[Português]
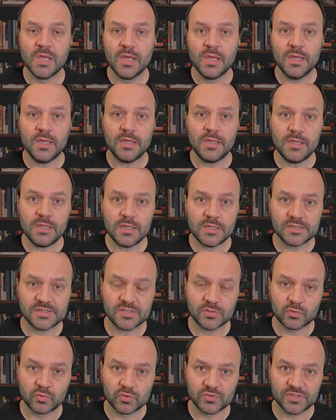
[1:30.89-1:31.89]
e esse
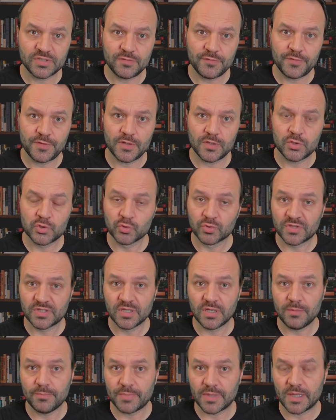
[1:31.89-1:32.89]
curso em vídeo
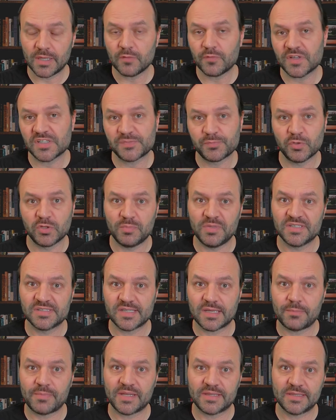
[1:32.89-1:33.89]
também vai disponibilizar
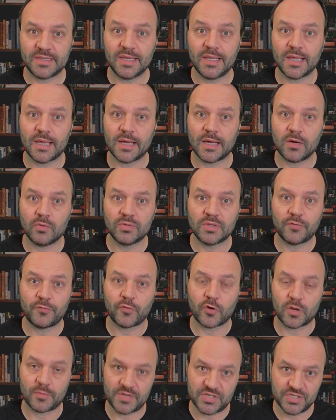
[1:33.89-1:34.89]
material na
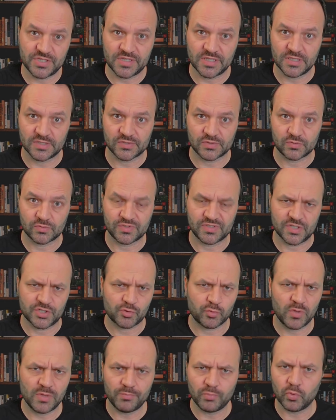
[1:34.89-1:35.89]
forma de texto, seja um
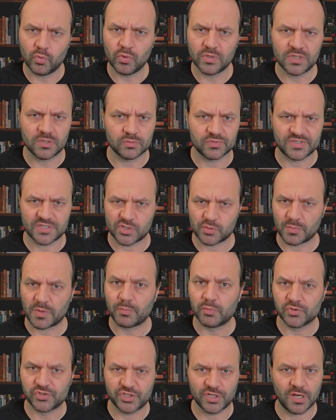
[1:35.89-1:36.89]
e-book ou seja uma
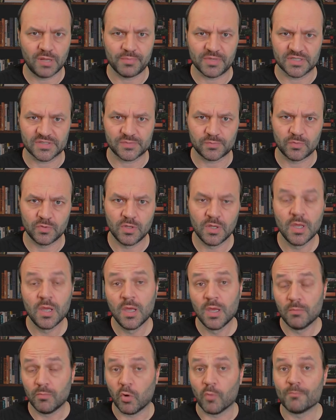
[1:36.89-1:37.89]
apostila mesmo.
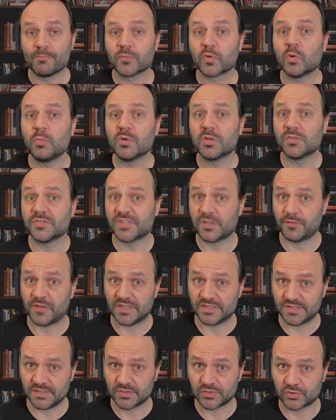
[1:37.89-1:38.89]
Bom, como que você faz
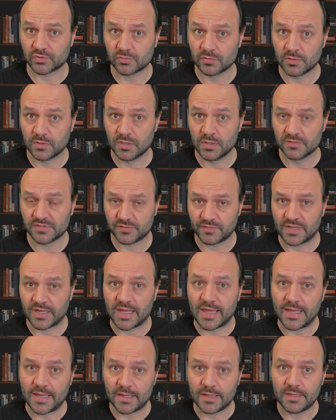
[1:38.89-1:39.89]
isso? Você vai
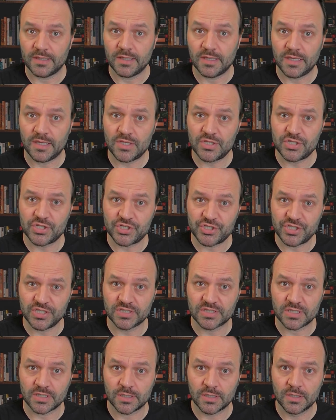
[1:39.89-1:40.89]
lá e
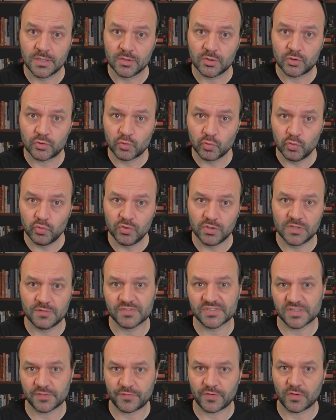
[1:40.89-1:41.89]
redigita tudo que
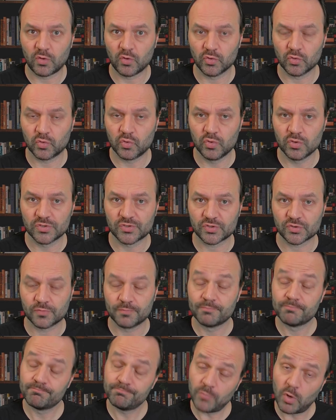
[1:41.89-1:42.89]
você falou no curso?
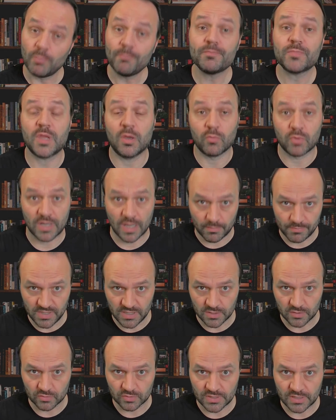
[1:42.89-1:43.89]
Bom, é um
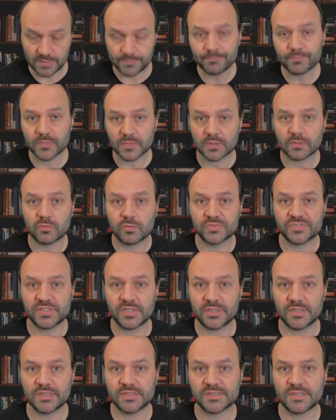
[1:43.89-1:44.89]
caminho, né? Com
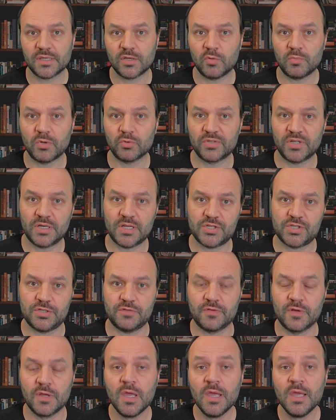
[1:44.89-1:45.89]
certeza é uma alternativa.
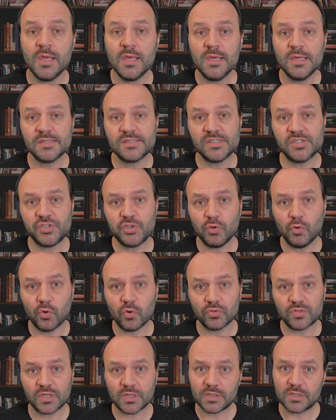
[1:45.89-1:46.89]
Existe
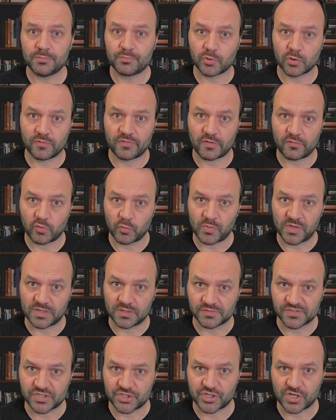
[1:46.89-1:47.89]
outra que provavelmente
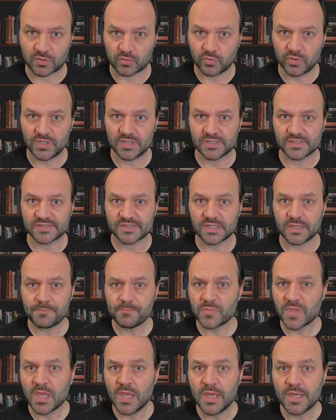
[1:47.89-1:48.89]
você já conheça,
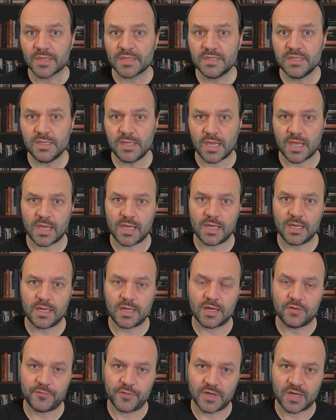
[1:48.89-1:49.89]
que é a
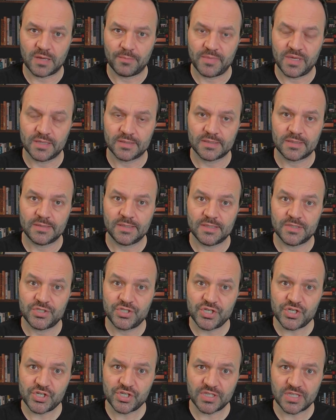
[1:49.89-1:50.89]
ferramenta de
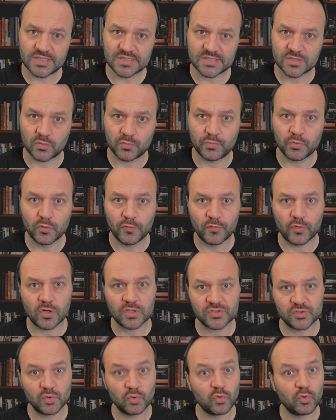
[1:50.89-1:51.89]
digitação por voz
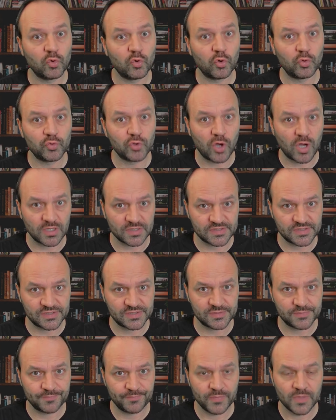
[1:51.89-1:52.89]
do Google Docs.
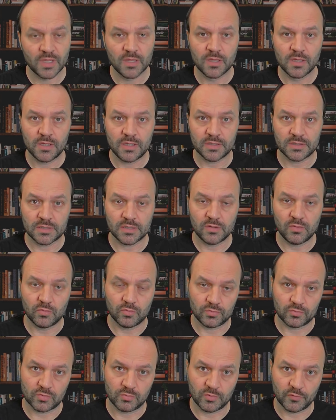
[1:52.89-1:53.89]
Então,
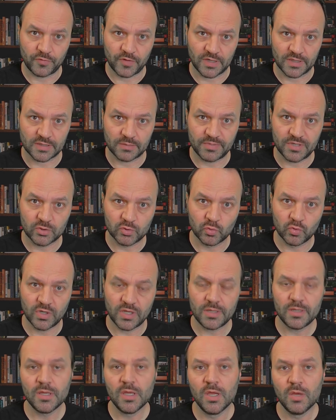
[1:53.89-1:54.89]
como eu falei na abertura,
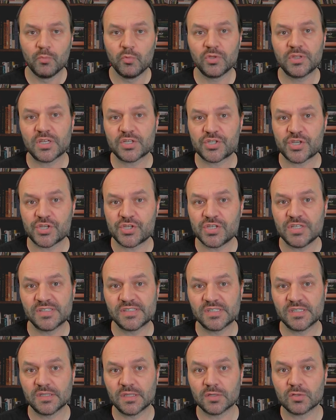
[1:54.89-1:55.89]
muita gente
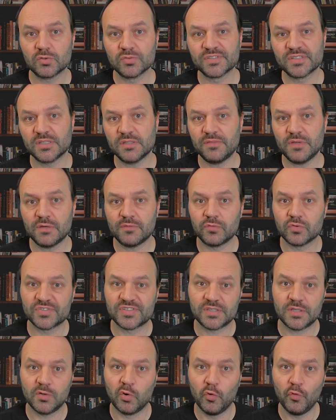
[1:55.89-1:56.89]
ensina, inclusive, a você
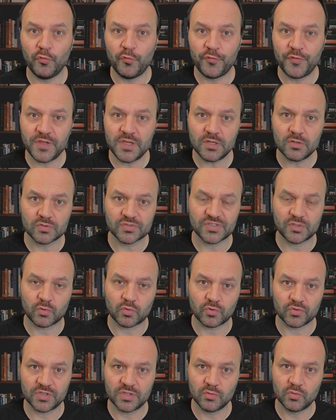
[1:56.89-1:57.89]
ouvir o seu
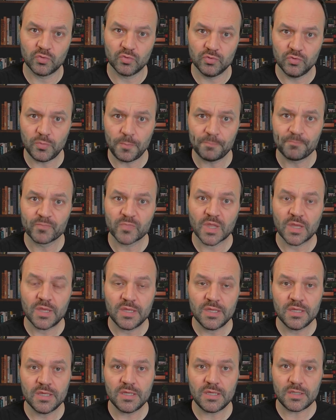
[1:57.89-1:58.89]
conteúdo
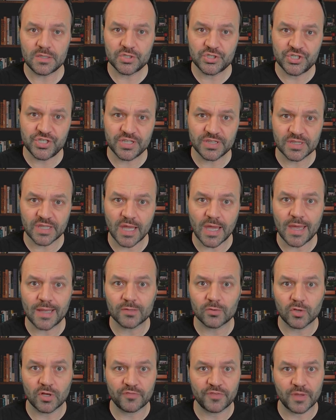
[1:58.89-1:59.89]
e ditar
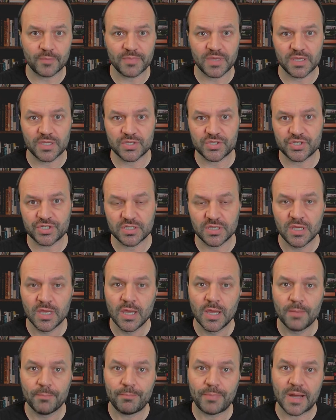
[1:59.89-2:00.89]
novamente
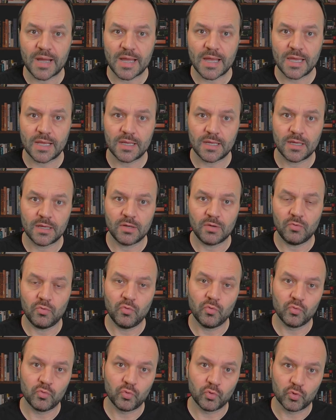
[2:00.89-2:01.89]
para o
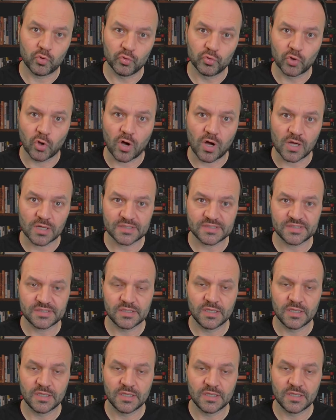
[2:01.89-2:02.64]
Google Docs